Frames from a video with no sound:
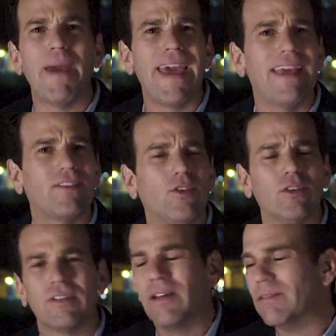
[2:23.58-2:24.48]

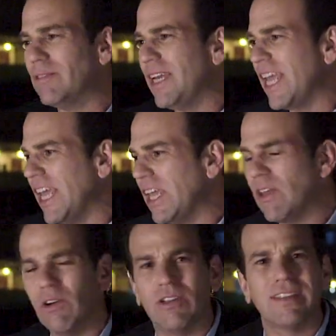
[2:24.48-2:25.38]
besos a un
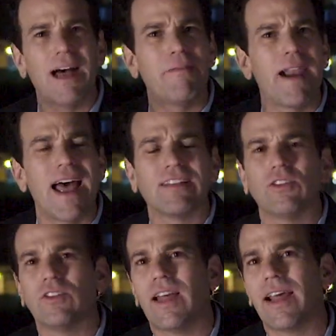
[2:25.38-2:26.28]
niños,
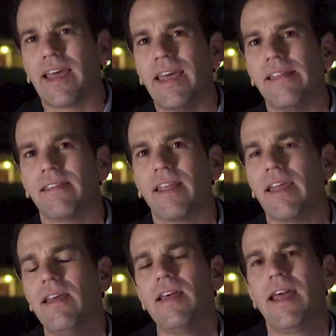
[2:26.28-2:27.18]
abrazos a la
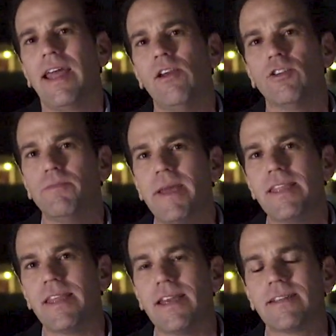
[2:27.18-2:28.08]
gente en los
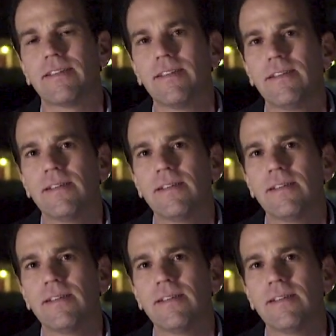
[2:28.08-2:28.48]
mítines.